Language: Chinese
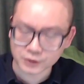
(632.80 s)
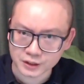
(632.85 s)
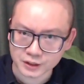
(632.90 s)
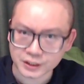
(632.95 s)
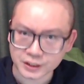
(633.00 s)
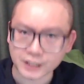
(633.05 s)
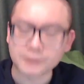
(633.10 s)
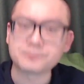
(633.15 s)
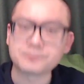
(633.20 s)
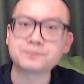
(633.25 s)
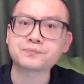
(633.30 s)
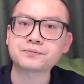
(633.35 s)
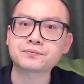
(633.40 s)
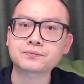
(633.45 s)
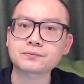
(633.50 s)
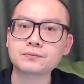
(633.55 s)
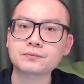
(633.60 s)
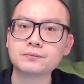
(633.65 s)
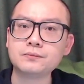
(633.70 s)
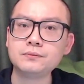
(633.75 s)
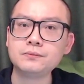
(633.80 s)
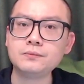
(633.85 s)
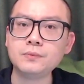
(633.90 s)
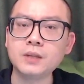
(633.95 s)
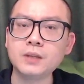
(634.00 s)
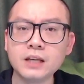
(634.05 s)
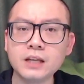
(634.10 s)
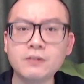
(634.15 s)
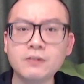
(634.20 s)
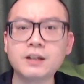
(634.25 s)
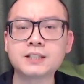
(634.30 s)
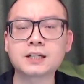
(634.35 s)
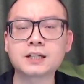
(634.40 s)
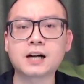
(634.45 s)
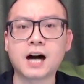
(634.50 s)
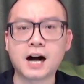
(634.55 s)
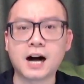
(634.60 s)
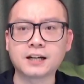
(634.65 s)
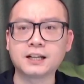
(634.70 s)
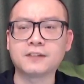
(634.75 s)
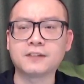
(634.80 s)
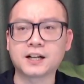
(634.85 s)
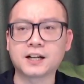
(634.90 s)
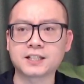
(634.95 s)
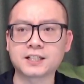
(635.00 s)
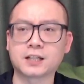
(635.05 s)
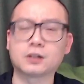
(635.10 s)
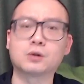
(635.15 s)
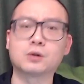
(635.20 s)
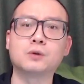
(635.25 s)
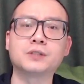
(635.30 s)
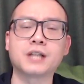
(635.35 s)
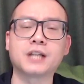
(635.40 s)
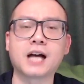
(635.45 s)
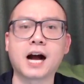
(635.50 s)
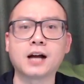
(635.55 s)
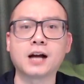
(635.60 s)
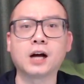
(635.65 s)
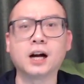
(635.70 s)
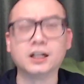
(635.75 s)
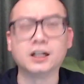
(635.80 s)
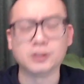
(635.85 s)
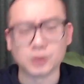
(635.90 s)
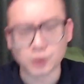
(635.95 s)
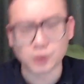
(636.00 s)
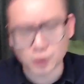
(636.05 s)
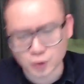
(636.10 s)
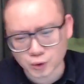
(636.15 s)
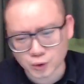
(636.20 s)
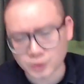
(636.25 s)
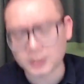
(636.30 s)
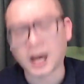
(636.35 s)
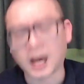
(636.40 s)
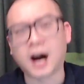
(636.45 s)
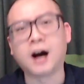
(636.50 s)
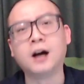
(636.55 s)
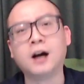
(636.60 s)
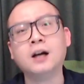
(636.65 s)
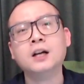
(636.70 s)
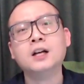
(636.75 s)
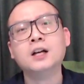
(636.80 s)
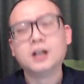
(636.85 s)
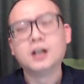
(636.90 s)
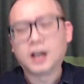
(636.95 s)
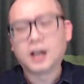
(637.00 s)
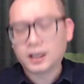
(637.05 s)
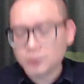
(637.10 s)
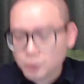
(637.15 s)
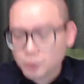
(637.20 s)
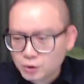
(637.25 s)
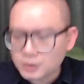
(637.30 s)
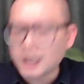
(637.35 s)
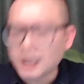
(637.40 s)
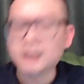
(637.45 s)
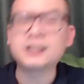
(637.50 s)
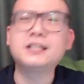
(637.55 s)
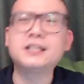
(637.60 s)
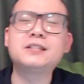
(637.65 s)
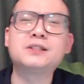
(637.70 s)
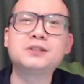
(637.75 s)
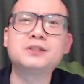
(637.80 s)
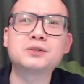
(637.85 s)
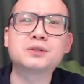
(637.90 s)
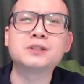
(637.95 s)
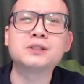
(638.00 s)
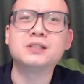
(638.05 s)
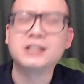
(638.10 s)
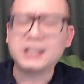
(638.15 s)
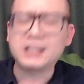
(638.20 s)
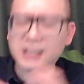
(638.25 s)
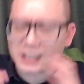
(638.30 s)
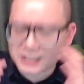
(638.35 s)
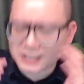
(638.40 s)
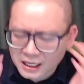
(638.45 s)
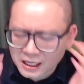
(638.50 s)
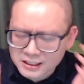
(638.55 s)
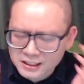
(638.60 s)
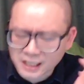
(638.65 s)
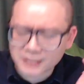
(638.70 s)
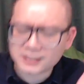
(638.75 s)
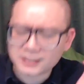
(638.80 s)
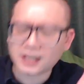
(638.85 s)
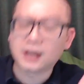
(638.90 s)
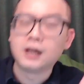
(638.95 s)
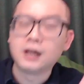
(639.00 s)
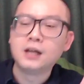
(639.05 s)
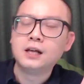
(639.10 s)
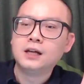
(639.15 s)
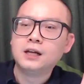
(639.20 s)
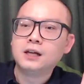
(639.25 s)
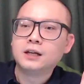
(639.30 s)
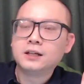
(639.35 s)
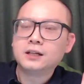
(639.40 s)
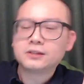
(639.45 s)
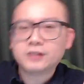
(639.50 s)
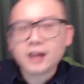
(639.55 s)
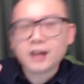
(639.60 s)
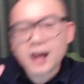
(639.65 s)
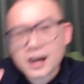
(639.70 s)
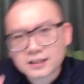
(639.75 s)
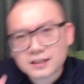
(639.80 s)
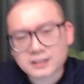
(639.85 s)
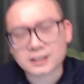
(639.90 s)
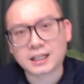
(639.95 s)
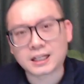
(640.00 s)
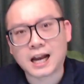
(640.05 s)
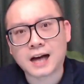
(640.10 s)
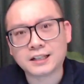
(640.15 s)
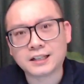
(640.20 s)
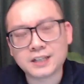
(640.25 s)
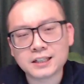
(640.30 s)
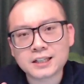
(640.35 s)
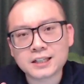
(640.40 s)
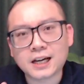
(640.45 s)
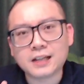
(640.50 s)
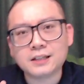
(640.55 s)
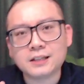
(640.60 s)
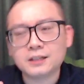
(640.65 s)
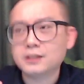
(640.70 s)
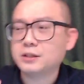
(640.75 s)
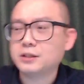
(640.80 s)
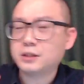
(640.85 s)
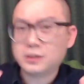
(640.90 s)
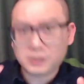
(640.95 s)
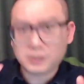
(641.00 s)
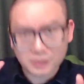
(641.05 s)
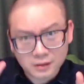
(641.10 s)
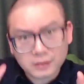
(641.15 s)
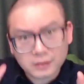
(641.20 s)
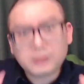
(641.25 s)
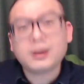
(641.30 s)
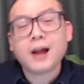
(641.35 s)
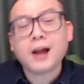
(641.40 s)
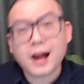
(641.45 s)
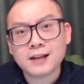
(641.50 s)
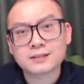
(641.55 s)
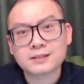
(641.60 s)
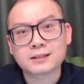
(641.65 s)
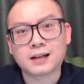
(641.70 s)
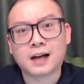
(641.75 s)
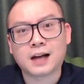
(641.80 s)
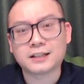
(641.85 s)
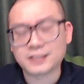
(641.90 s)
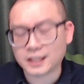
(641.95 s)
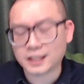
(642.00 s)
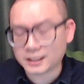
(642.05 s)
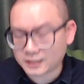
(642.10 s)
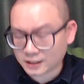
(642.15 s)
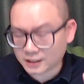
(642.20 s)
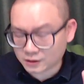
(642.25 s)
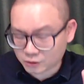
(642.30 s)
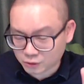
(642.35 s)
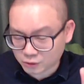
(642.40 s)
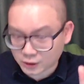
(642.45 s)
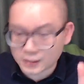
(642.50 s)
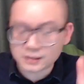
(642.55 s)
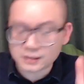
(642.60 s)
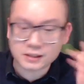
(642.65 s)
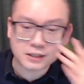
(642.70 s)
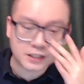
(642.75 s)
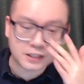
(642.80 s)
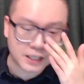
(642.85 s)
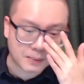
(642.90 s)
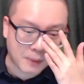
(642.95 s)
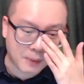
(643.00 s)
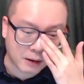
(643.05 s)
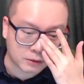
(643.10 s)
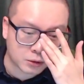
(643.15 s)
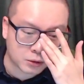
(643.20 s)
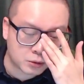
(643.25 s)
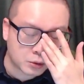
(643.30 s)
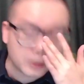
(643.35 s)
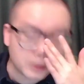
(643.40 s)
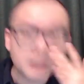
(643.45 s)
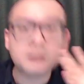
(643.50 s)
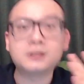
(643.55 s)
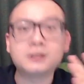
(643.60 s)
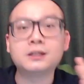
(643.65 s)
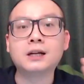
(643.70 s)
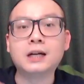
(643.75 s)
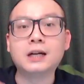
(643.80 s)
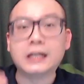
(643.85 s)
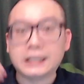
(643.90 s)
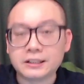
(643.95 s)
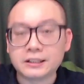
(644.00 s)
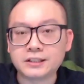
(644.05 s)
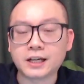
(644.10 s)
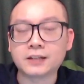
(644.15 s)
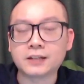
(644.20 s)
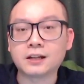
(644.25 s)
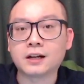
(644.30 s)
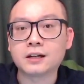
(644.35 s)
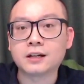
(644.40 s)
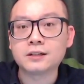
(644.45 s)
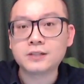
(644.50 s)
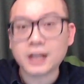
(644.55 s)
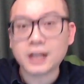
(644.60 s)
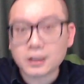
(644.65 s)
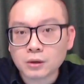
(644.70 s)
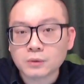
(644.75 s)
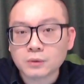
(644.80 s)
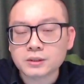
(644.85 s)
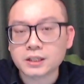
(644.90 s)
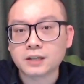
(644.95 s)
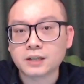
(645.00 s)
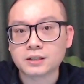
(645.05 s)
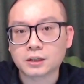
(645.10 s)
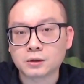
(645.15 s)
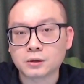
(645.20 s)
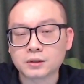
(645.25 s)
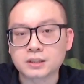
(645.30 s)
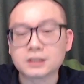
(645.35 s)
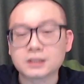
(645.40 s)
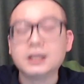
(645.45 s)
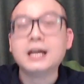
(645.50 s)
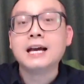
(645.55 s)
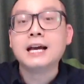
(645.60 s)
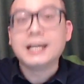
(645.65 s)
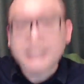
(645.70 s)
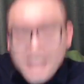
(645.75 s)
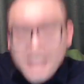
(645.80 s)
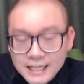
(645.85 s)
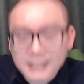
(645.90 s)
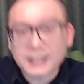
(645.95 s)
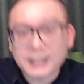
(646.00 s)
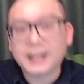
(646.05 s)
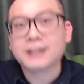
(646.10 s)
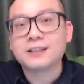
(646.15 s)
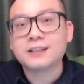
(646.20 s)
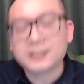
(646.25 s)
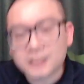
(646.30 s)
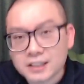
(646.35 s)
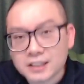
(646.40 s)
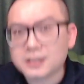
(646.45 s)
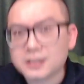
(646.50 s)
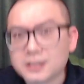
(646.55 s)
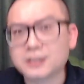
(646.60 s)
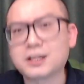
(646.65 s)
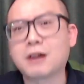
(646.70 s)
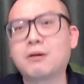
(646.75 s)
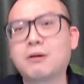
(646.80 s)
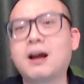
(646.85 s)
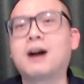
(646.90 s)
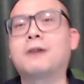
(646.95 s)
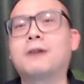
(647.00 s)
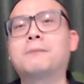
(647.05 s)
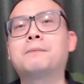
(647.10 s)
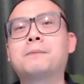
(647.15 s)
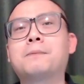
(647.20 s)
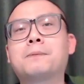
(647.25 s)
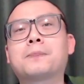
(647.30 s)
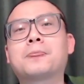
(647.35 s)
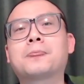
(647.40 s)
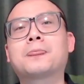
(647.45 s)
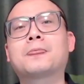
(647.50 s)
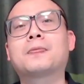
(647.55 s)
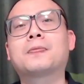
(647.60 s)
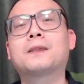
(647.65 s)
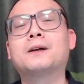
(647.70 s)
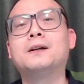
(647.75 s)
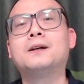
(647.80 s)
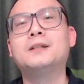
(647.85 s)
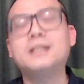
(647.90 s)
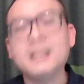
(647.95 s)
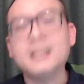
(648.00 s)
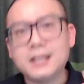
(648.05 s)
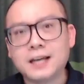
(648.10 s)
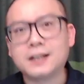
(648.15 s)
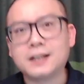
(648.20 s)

间，因为这个行业发展的空间还很巨大。很巨大的意思就是你可以想象一下 ，Tesla 现在这个全世界跑的最领先的电动车的公司，一年的汽车销量今年